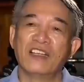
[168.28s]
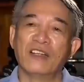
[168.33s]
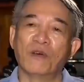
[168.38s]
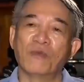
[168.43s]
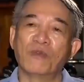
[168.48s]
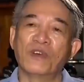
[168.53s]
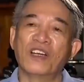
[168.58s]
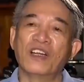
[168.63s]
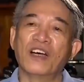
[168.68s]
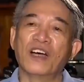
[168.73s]

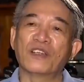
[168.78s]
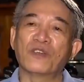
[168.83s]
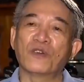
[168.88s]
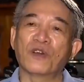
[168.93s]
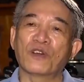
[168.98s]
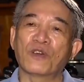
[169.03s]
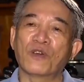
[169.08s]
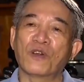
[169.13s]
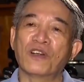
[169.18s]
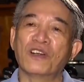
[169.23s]
ông lựa chọn
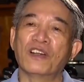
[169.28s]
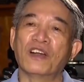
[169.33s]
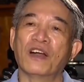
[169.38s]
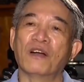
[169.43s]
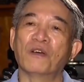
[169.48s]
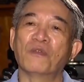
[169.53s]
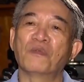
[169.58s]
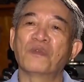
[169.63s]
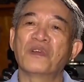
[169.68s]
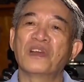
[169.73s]
con đường
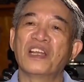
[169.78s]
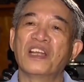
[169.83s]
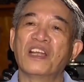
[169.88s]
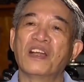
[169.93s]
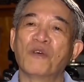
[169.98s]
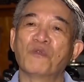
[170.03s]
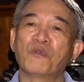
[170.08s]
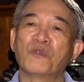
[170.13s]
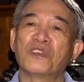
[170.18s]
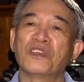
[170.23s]
ông đi
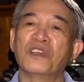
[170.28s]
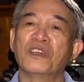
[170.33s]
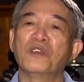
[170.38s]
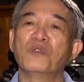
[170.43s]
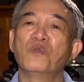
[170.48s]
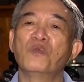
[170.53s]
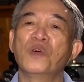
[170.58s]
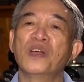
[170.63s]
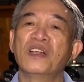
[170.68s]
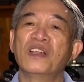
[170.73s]
ông giữ
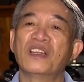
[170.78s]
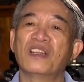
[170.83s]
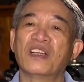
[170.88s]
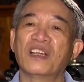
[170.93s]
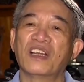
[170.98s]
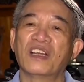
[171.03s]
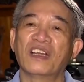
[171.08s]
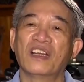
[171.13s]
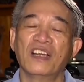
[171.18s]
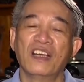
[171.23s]
nguyên như
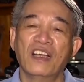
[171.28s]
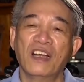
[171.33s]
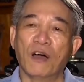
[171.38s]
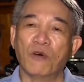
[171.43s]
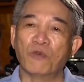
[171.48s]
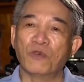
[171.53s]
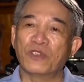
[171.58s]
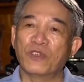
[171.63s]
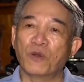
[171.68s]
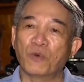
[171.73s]
thế
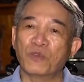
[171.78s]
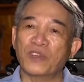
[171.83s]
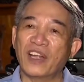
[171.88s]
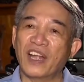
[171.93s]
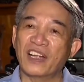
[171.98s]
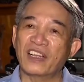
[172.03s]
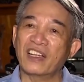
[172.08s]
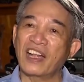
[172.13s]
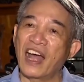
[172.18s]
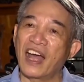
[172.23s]
ông sống
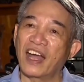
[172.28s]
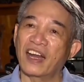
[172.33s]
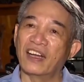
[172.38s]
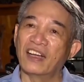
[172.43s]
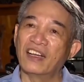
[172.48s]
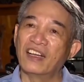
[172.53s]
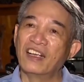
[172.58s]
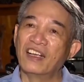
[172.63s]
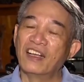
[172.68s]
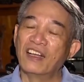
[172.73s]
thanh thản
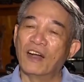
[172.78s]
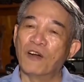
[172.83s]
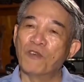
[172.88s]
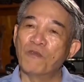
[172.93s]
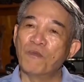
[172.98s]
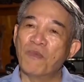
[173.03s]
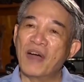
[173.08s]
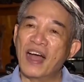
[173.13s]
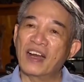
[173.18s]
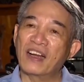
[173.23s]

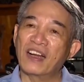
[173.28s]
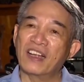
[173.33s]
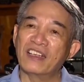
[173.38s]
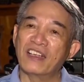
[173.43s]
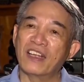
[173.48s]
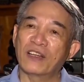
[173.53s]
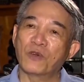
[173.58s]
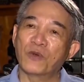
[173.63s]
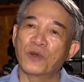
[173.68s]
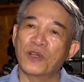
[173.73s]
ông mang lại
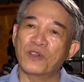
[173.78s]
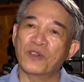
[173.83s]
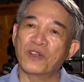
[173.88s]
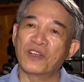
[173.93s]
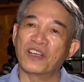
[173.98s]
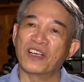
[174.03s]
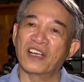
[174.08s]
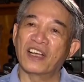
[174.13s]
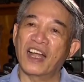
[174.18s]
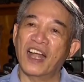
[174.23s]
nhiệt huyết cho
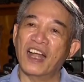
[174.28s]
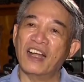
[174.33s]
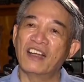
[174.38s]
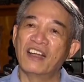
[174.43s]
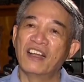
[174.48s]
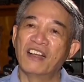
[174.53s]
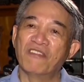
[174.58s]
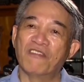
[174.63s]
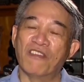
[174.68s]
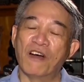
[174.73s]
người khác
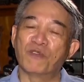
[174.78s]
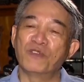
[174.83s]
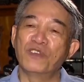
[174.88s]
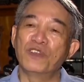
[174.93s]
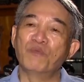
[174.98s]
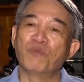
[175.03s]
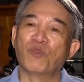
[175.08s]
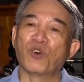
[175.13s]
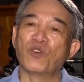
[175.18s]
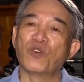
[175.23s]
và ông như
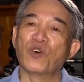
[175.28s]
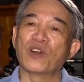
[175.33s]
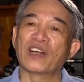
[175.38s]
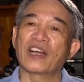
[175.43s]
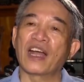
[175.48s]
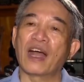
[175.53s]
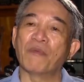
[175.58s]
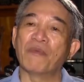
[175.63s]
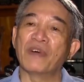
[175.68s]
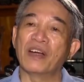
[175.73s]
một nguồn
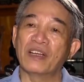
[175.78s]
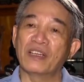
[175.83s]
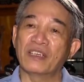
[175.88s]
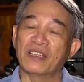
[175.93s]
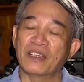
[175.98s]
cảm hứng ấy.